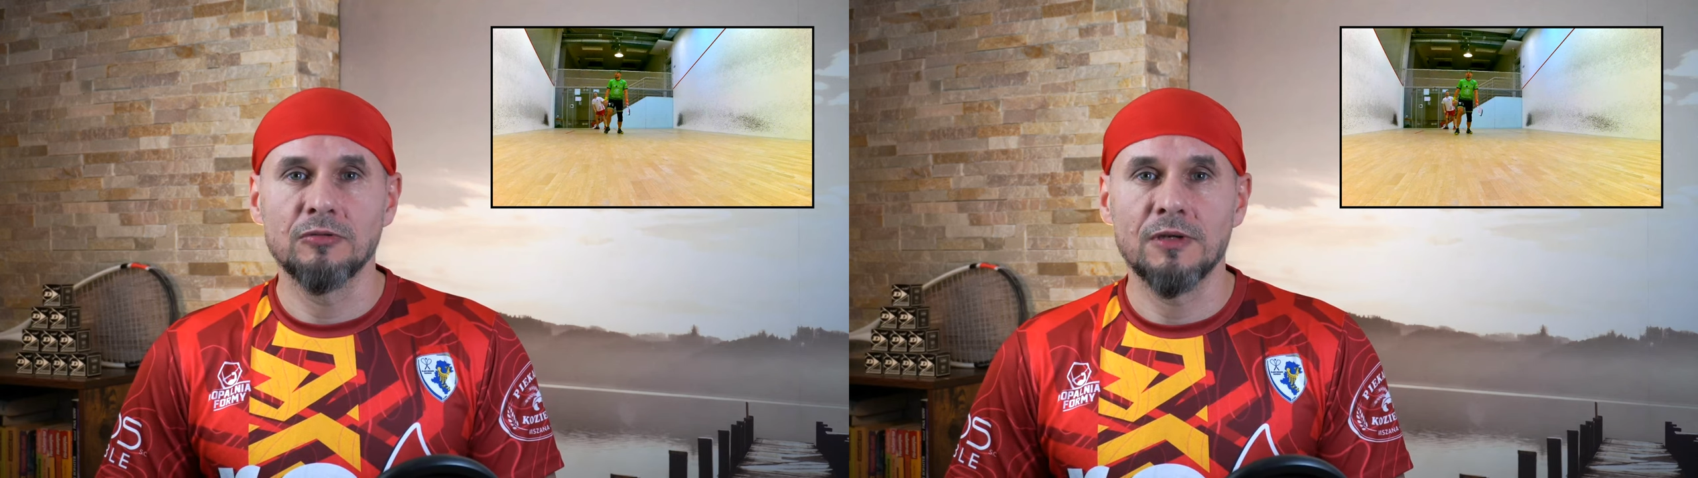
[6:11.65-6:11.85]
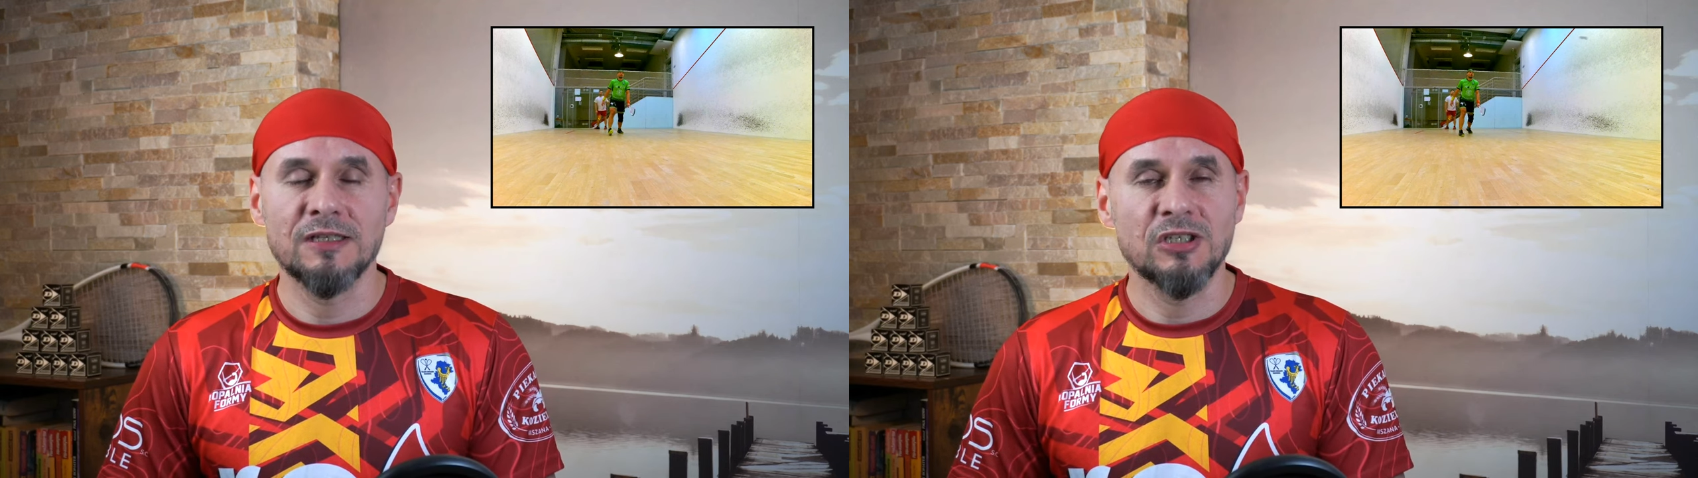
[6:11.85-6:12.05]

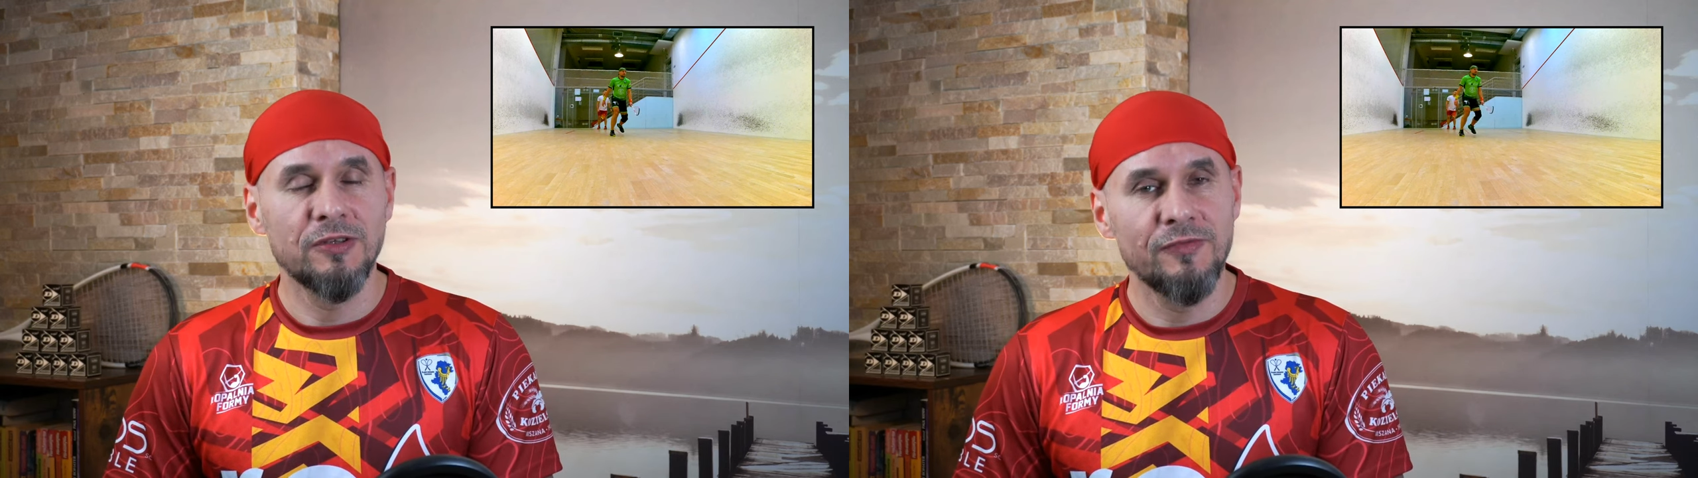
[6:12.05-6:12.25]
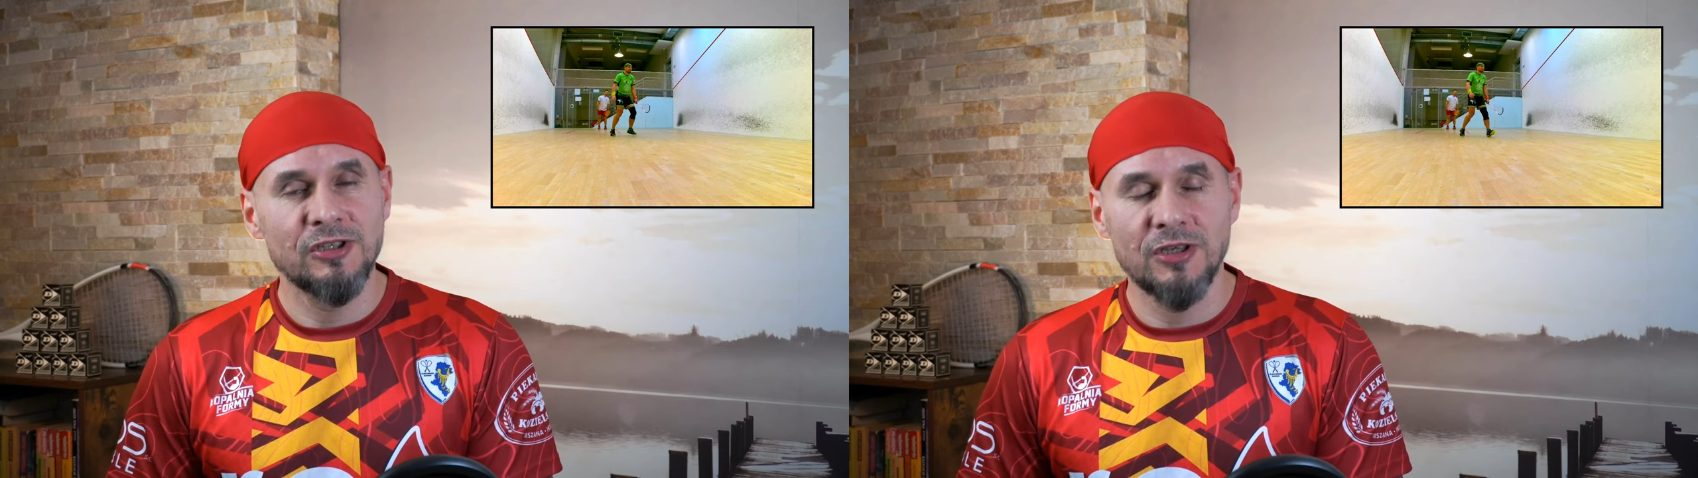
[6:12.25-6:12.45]
która
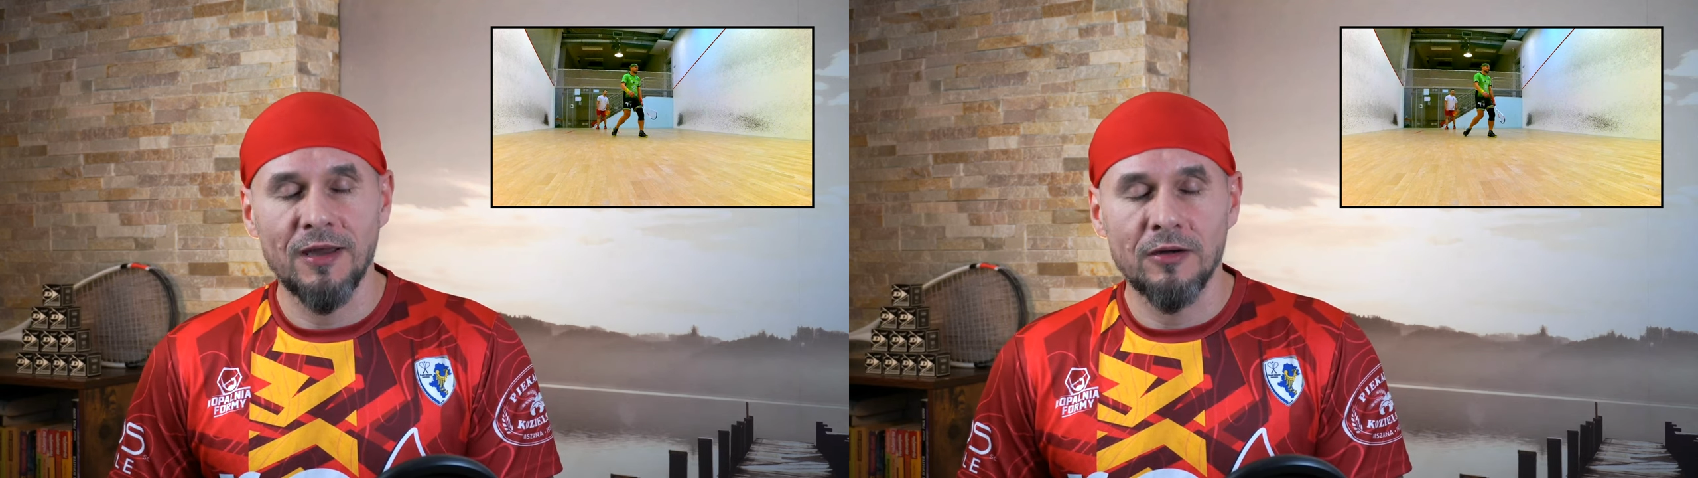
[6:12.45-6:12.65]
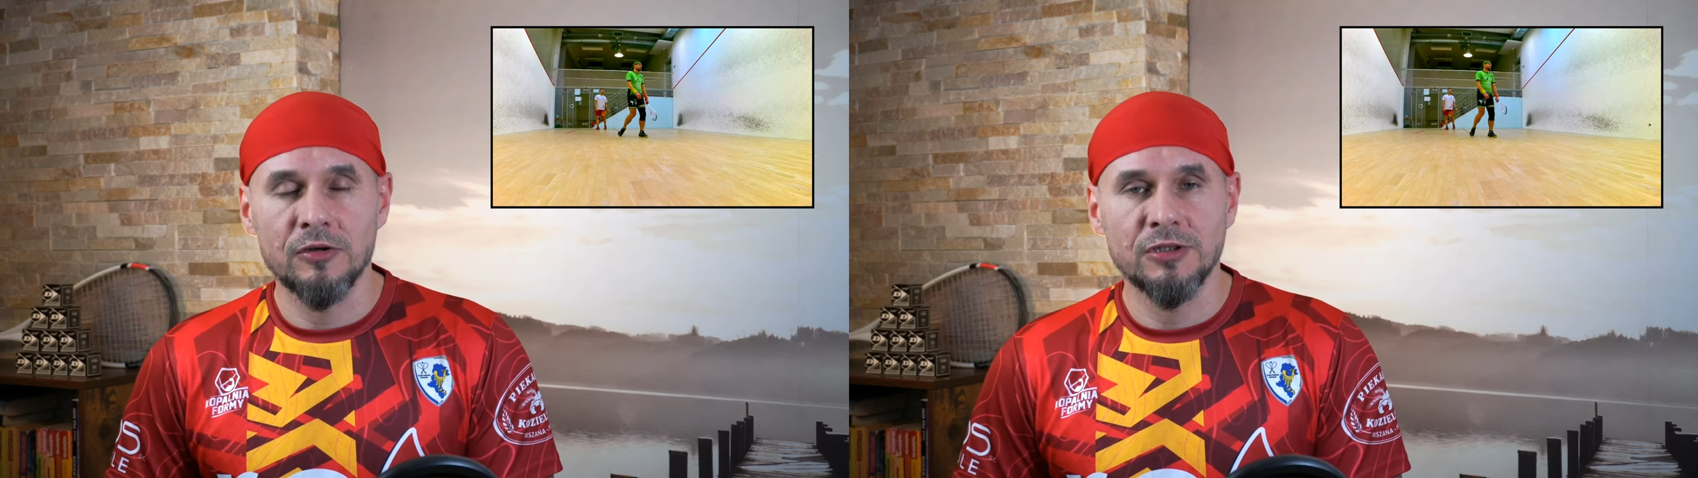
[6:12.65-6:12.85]
rzeczywiście
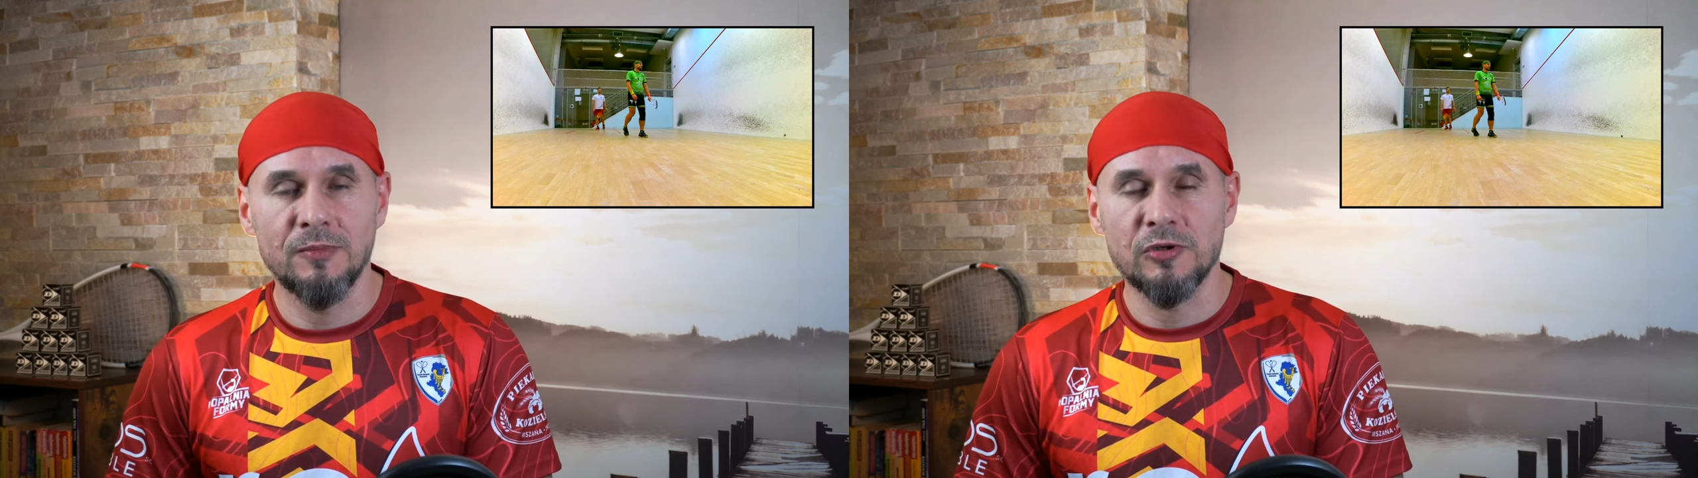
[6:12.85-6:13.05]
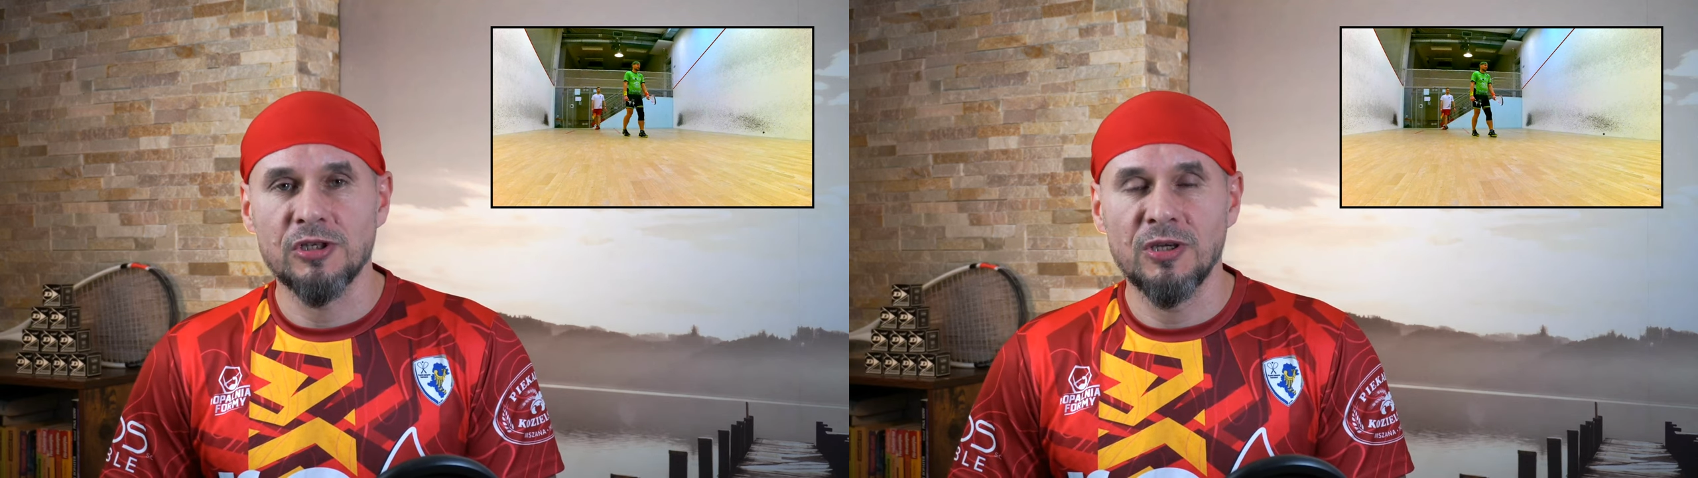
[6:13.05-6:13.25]
na
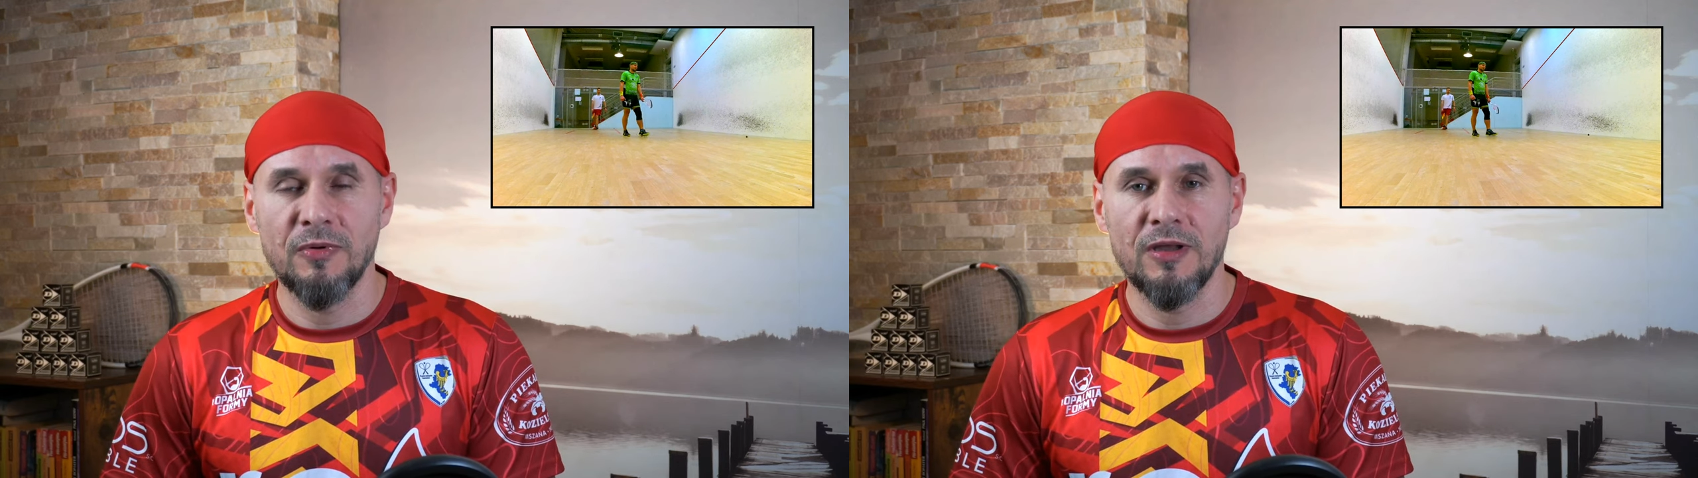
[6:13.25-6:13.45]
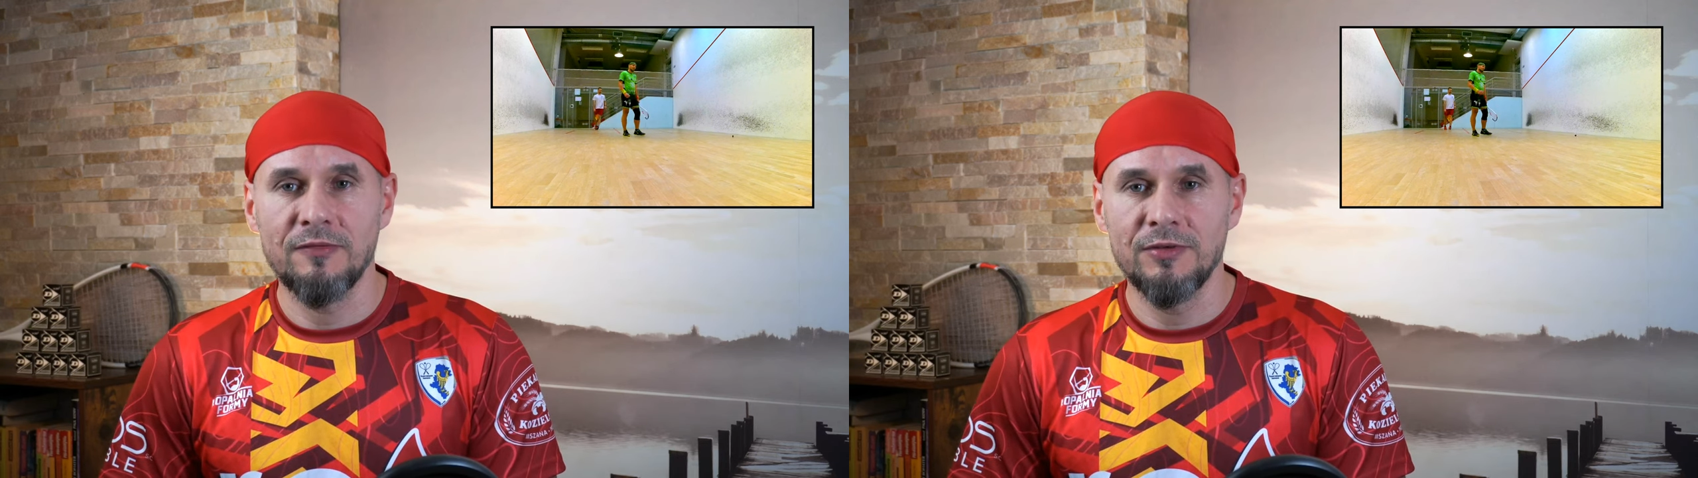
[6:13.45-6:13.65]
korcie może się
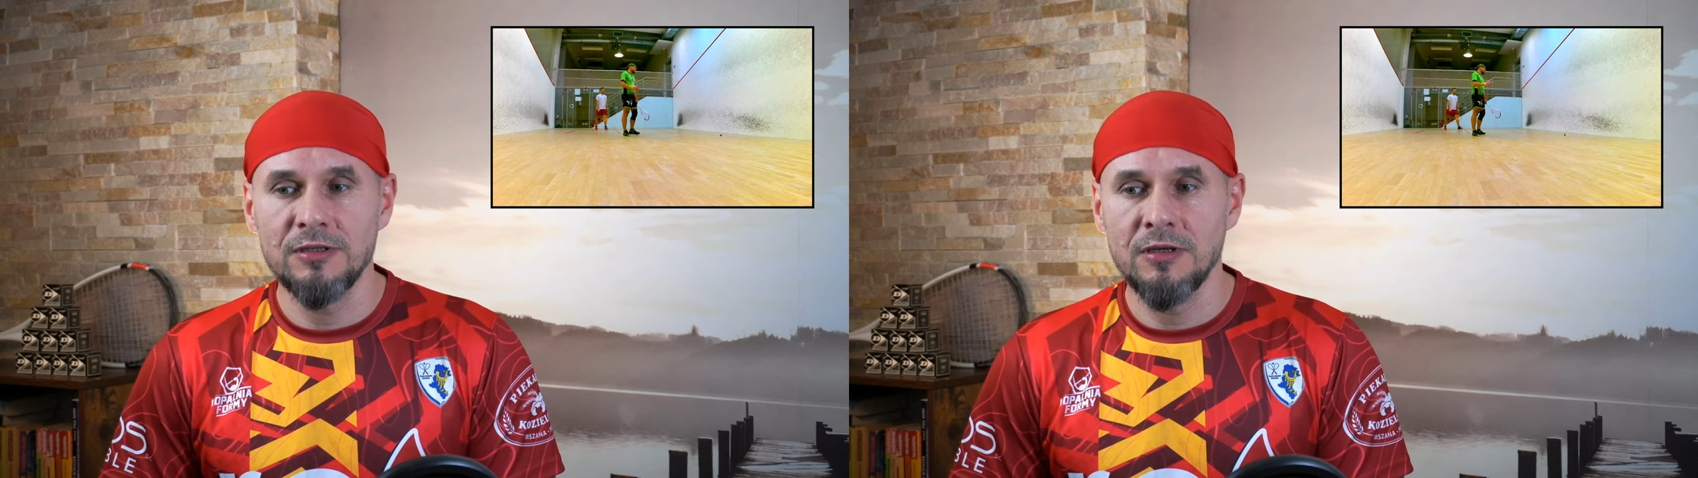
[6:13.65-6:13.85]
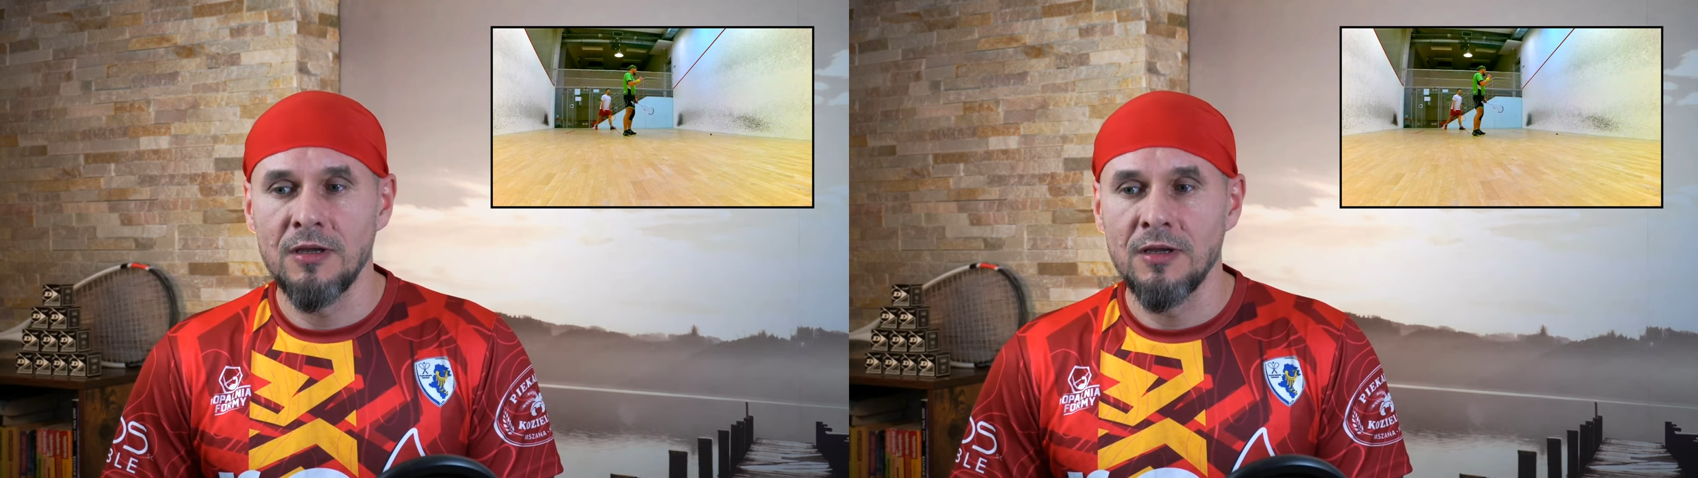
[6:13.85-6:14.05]
pojawić,